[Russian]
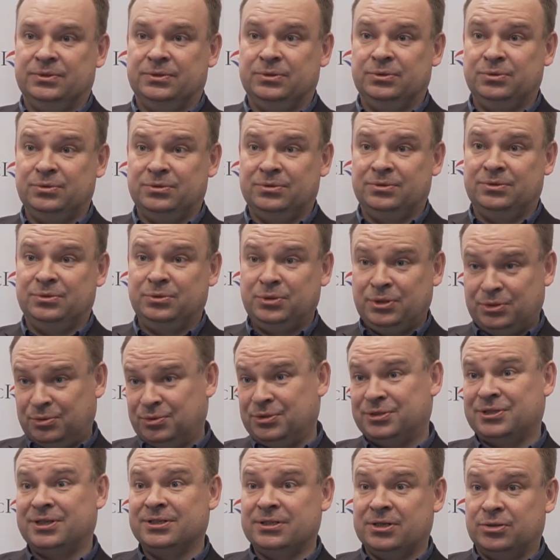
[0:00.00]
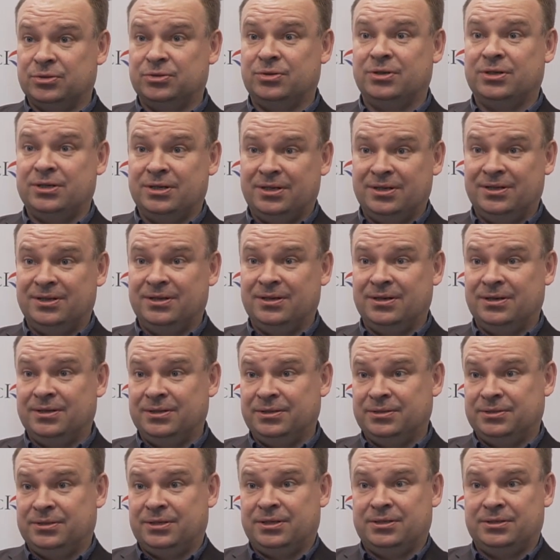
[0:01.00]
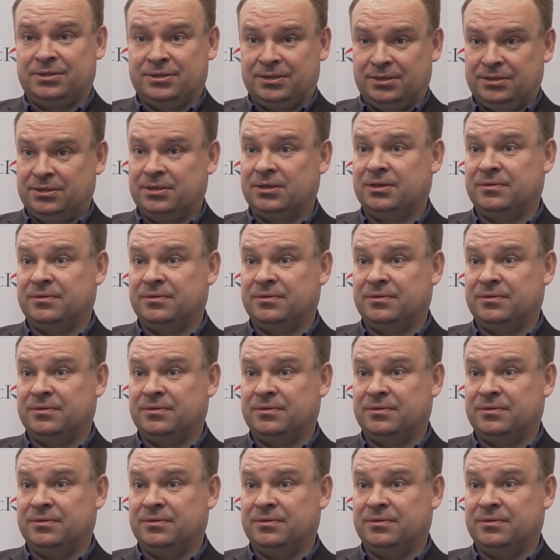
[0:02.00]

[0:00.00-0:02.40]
Ну, ну, я уже сказал, что организация